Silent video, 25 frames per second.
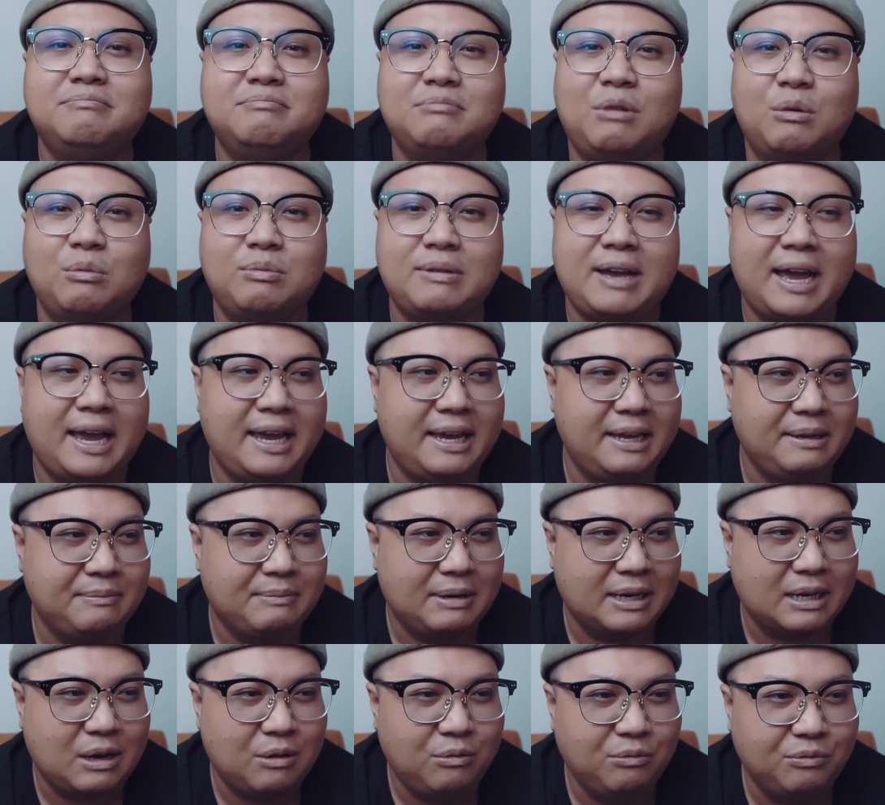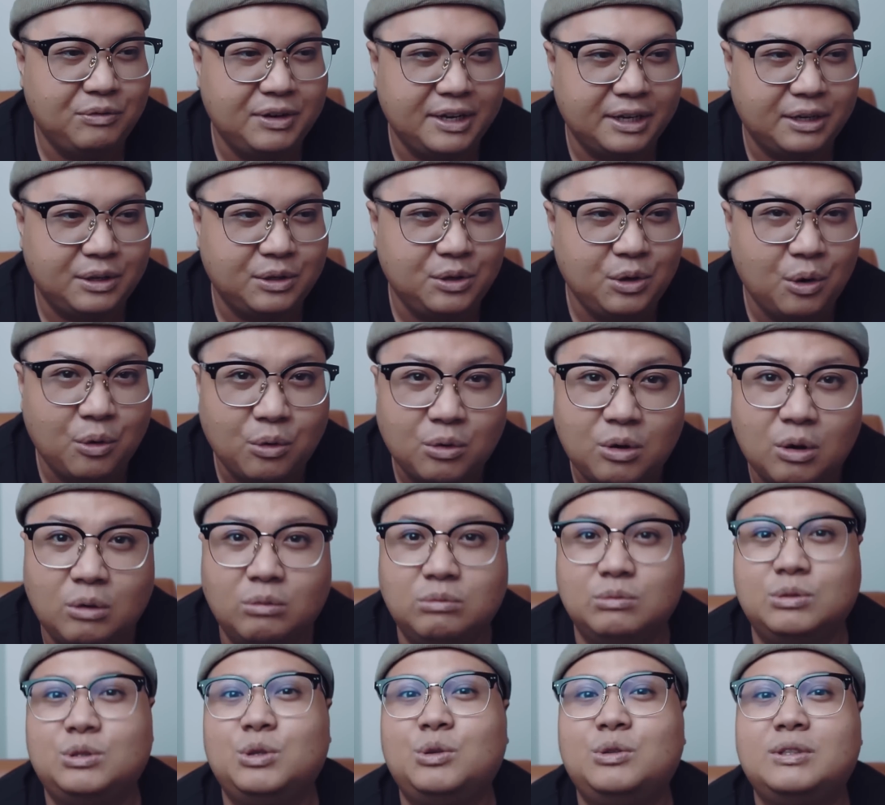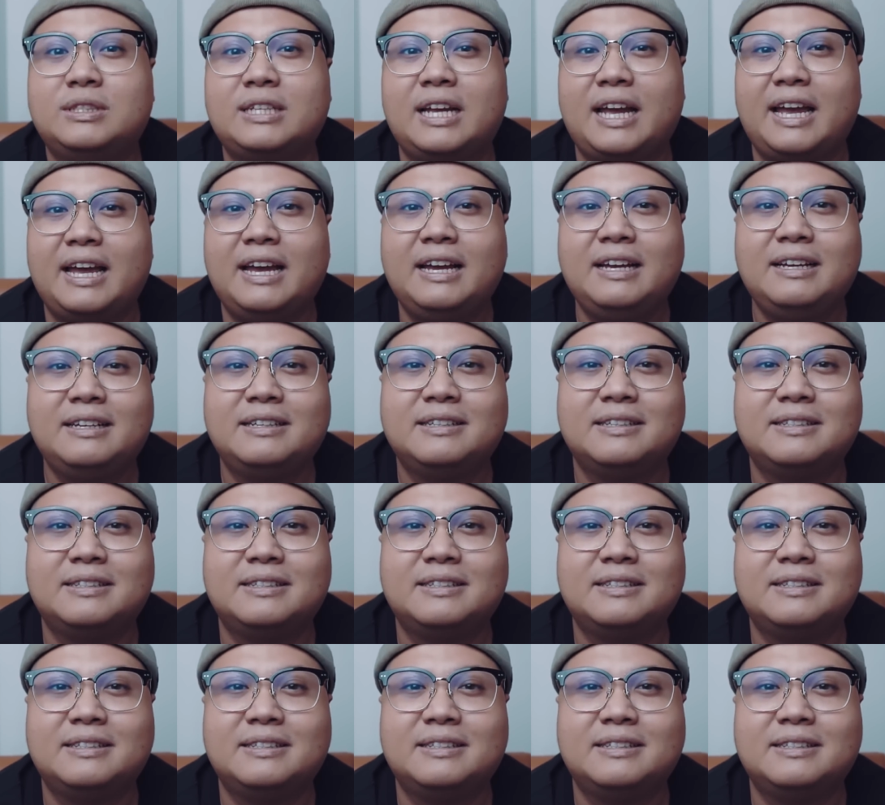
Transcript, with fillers: một ngày mà công việc vô cùng suôn sẻ.